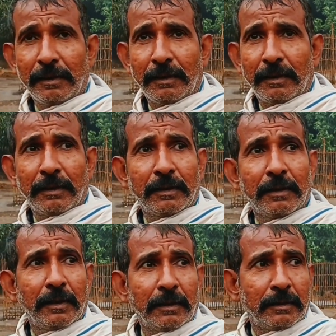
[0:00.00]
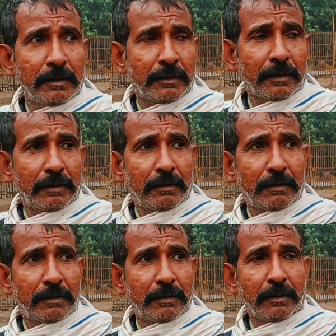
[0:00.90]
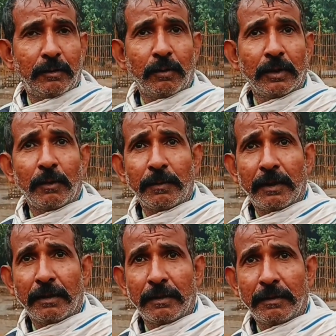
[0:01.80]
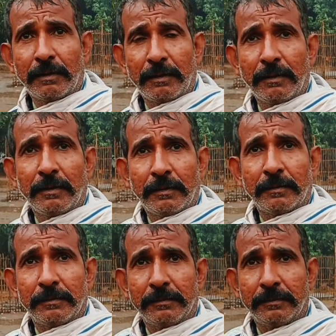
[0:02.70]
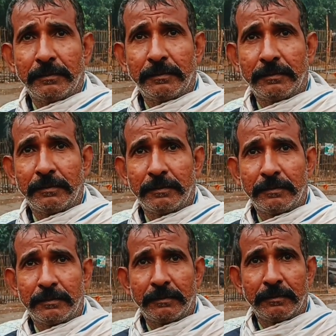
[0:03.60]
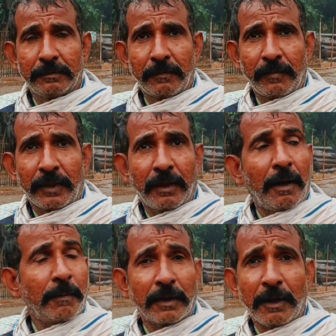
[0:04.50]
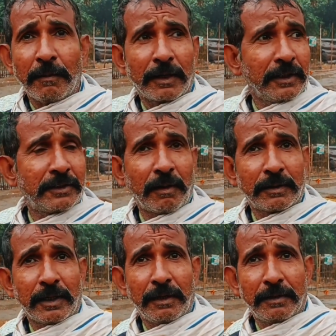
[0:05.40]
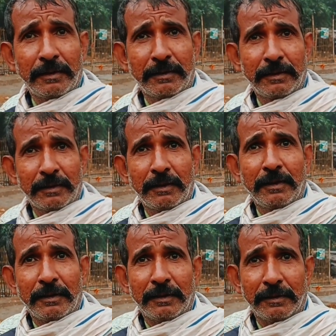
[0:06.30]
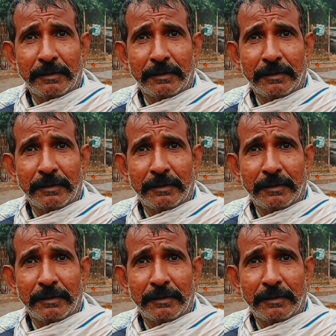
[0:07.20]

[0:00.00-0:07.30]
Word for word: अभी लिखाई का दो हजार रुपया अच्छा कहाँ से आए हैं आप हम गर्दनीबाग सरिश्ताबाद से सरिश्ताबाद से आए